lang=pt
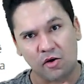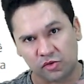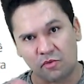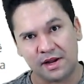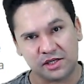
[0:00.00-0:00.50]

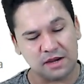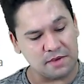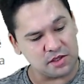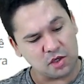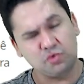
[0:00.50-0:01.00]

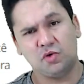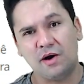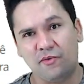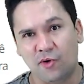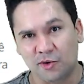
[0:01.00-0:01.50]
Automaticamente eu
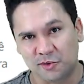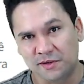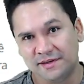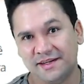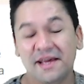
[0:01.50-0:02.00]
tiro a foto.
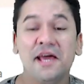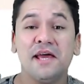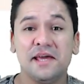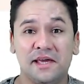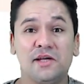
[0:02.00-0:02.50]

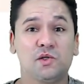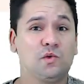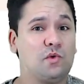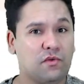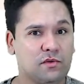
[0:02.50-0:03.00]

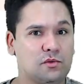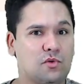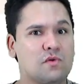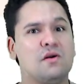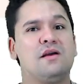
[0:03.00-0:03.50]
Isso no
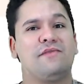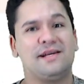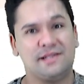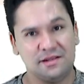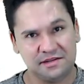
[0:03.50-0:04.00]
futuro
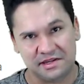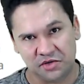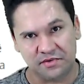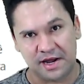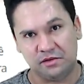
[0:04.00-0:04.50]
vai ser
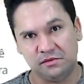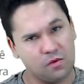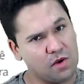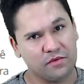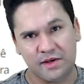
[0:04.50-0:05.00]
desativado.
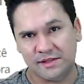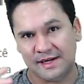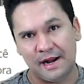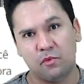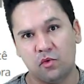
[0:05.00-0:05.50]
E uma vez
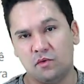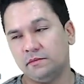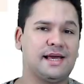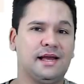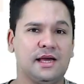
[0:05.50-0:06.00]
acabou.
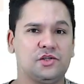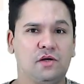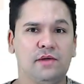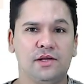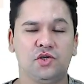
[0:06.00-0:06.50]
Mas aquela
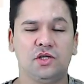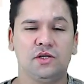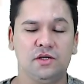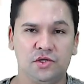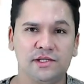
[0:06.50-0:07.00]
questão né,
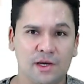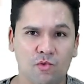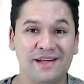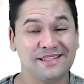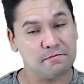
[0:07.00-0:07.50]
de, de
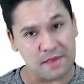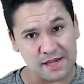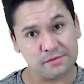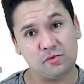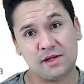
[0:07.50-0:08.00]
segurança
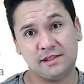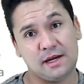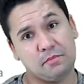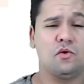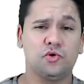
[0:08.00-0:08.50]
mesmo do
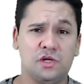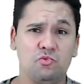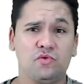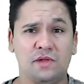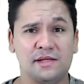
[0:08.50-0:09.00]
WhatsApp. Eu não
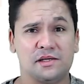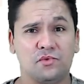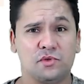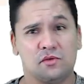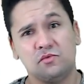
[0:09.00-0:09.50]
gostei muito dessa
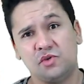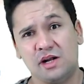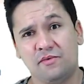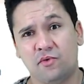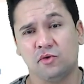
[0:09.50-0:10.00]
função de não
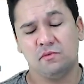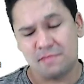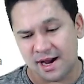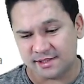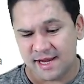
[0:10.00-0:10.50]
tirar foto,
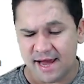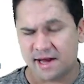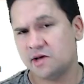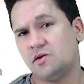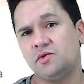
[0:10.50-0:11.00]
mas
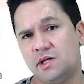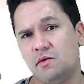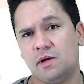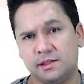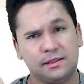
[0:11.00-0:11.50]
é questão de
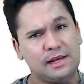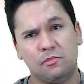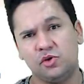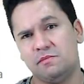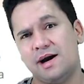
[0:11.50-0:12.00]
segurança, tá
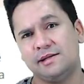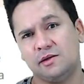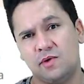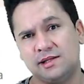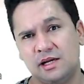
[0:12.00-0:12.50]
bom
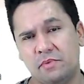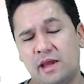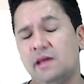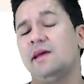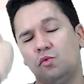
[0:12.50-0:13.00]
demais. O WhatsApp
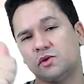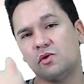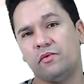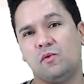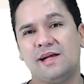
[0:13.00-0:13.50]
aí. Duas
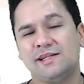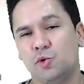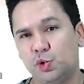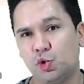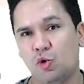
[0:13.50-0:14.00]

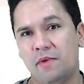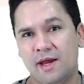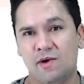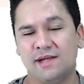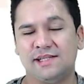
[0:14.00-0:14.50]
configurações top
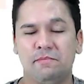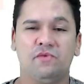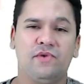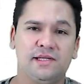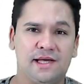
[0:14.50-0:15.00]
aí no
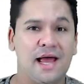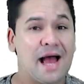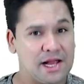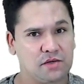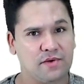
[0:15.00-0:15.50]
WhatsApp vai
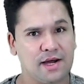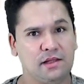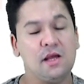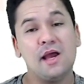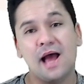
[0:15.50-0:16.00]
ser
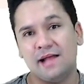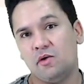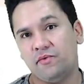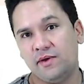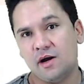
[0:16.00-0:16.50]
ativada
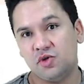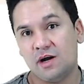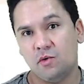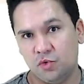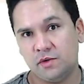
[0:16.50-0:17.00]
até o final
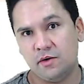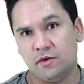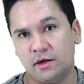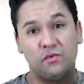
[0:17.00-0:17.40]
de agosto agora.